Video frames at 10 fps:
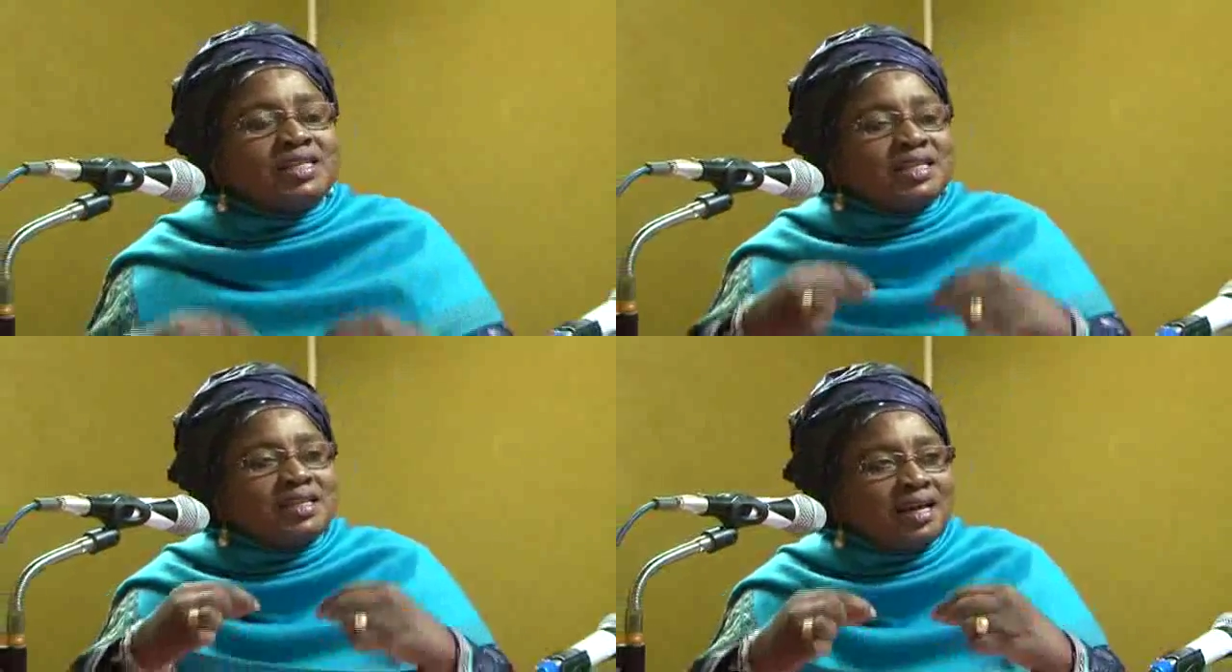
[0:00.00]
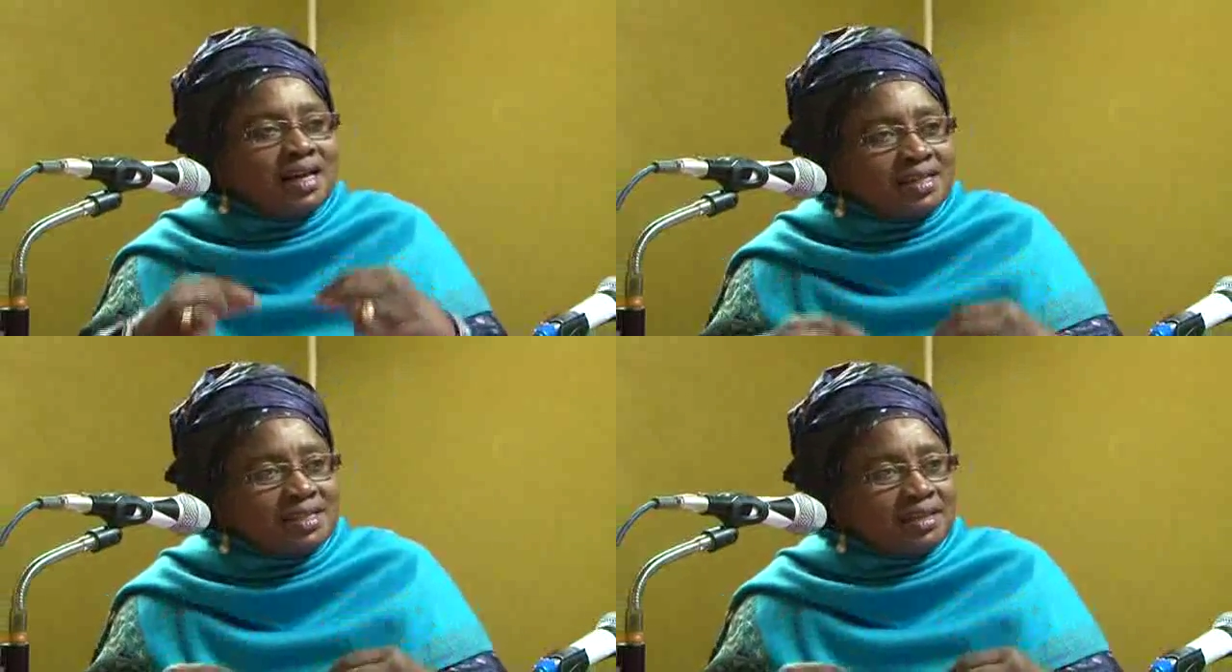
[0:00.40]
c'est
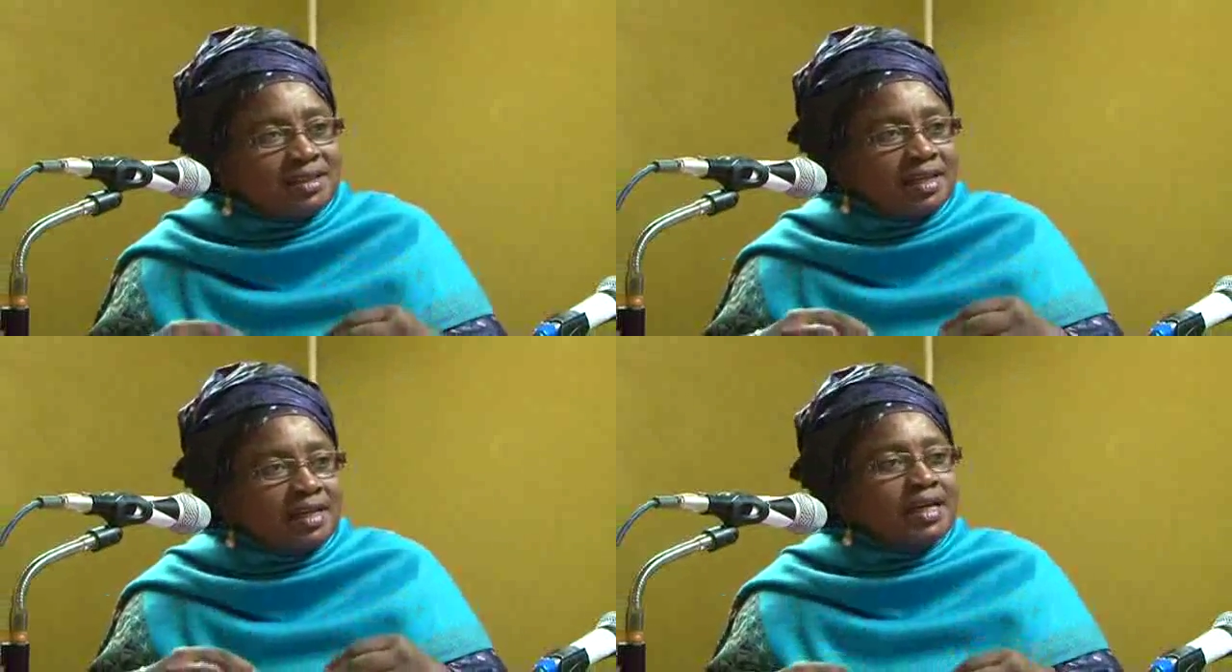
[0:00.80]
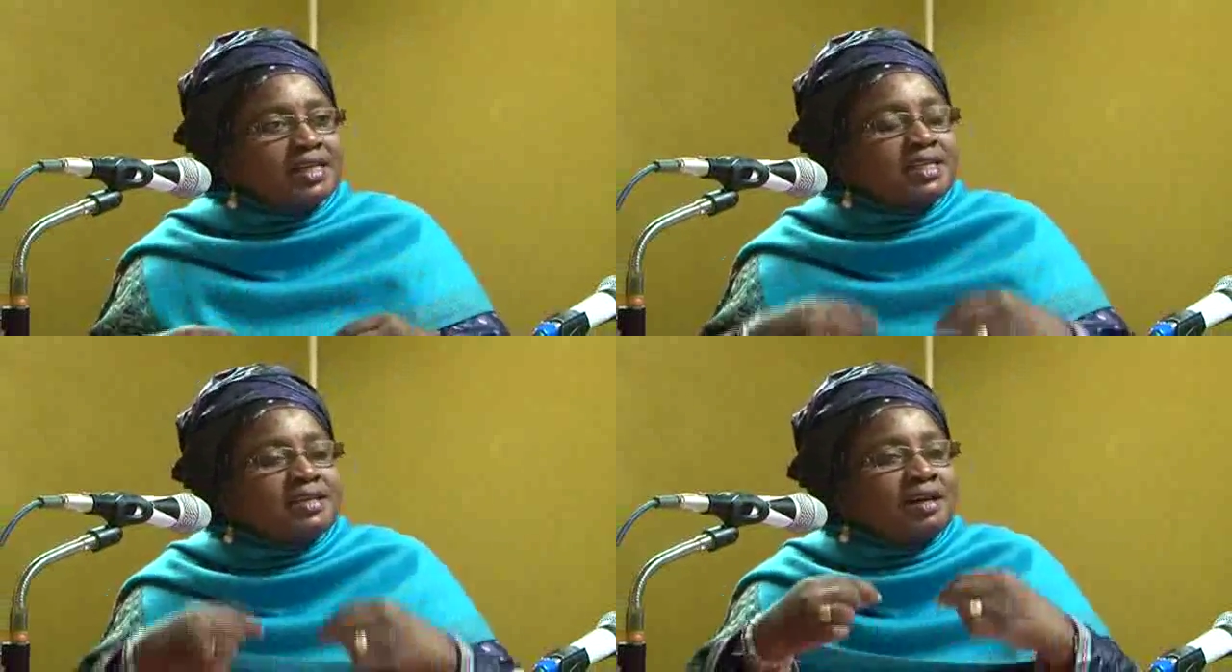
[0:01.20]
dans la santé,
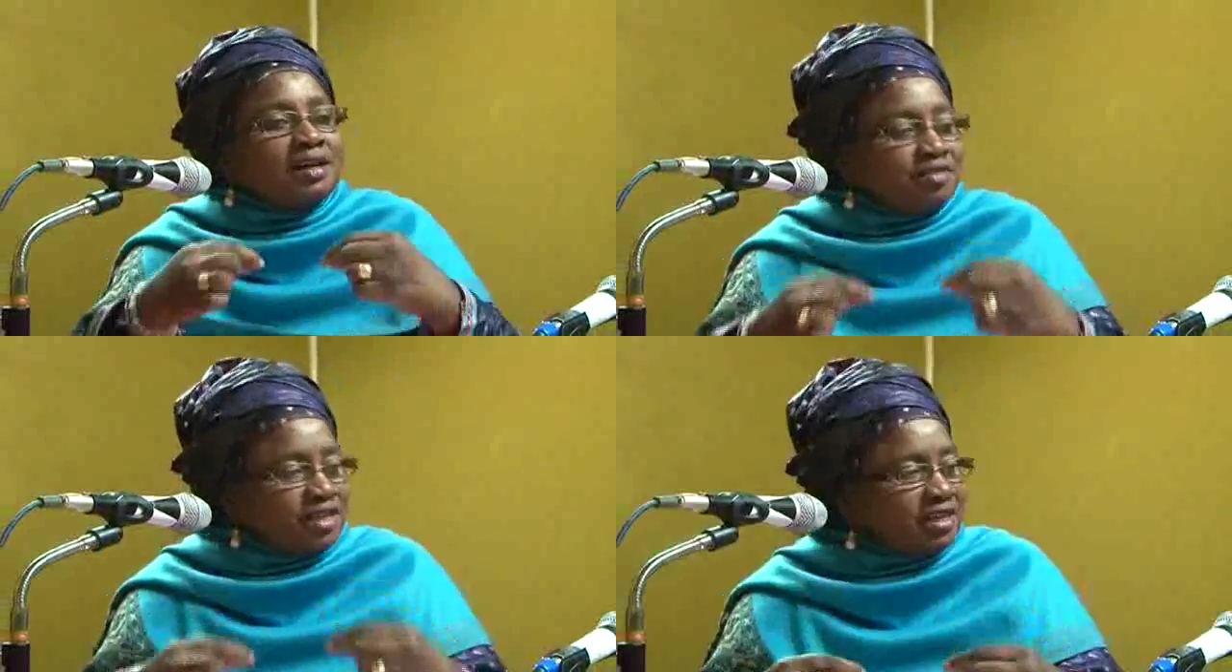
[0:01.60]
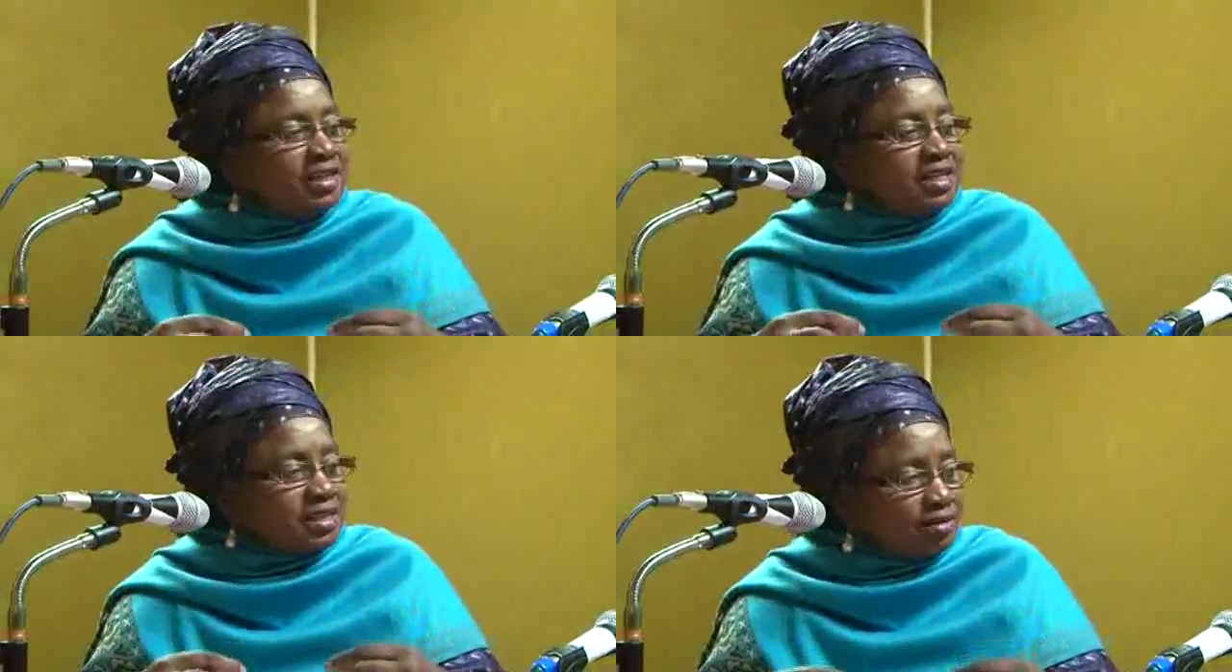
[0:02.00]
c'est dans
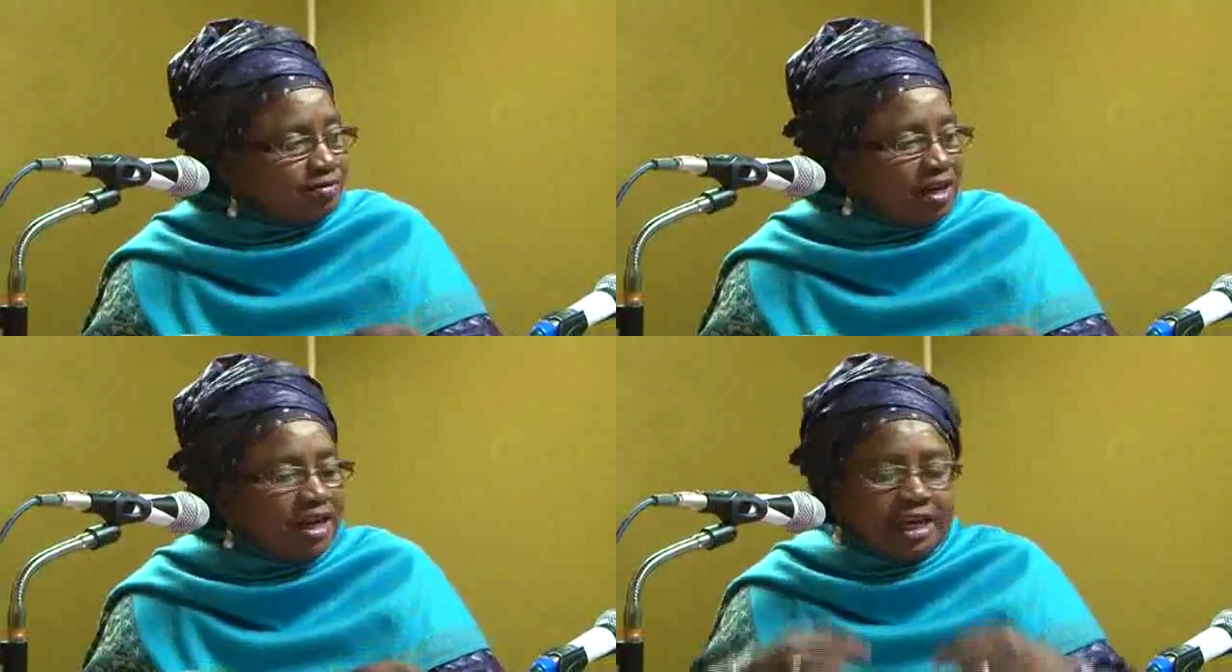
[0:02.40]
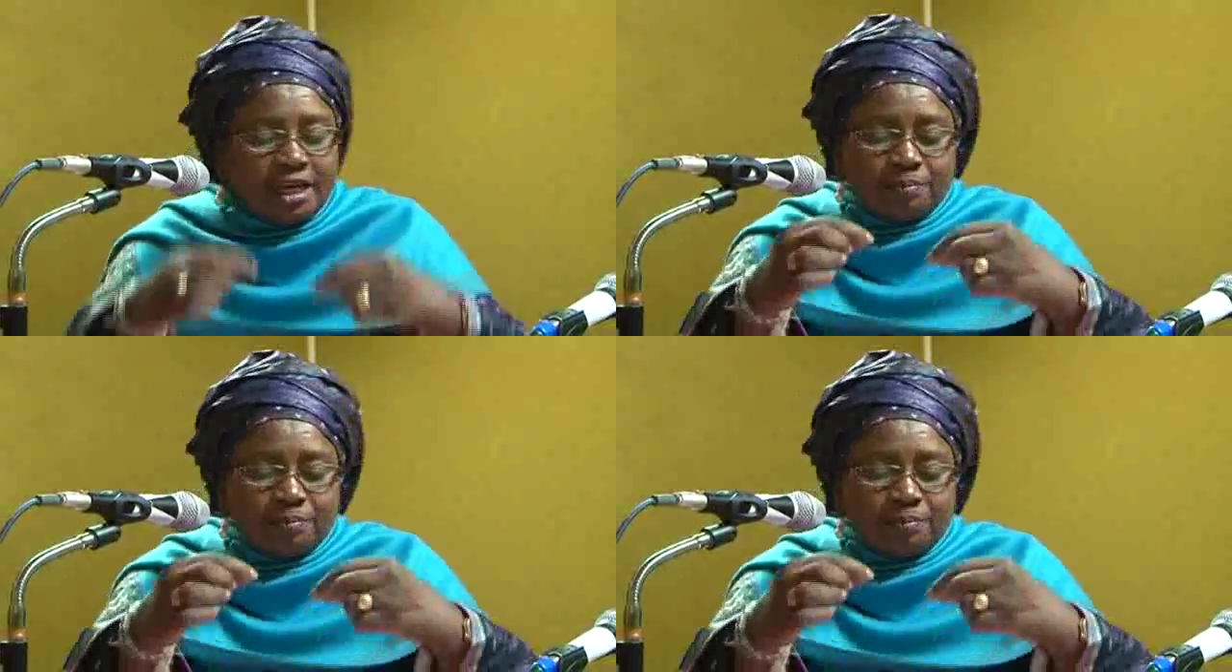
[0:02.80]
l'avenir des enfants.